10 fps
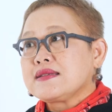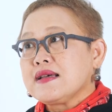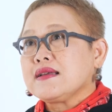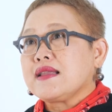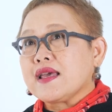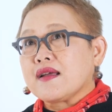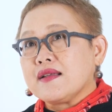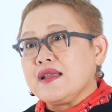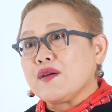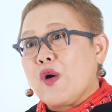ซึ่งในก
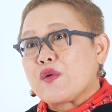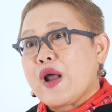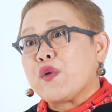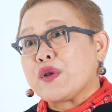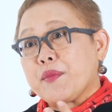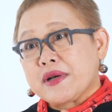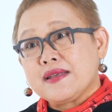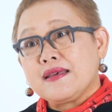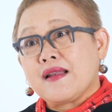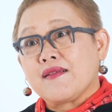รณีของเราเนี่ยบาง
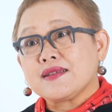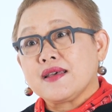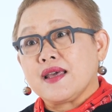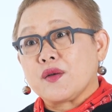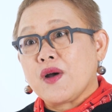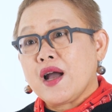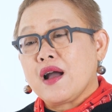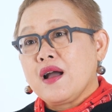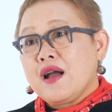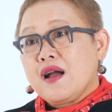ทีเราก็จะเห็นว่า
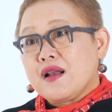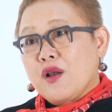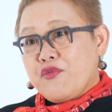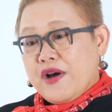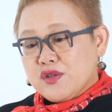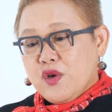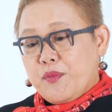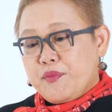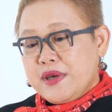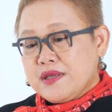เราฝังศ
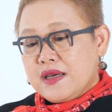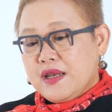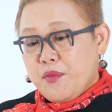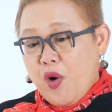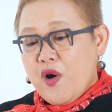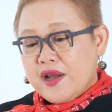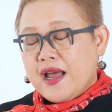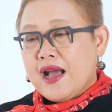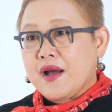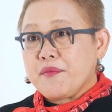พไม่ใช่ในหม้อ
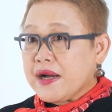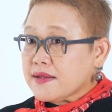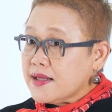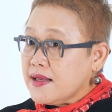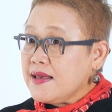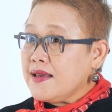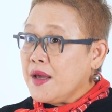นะคะบางที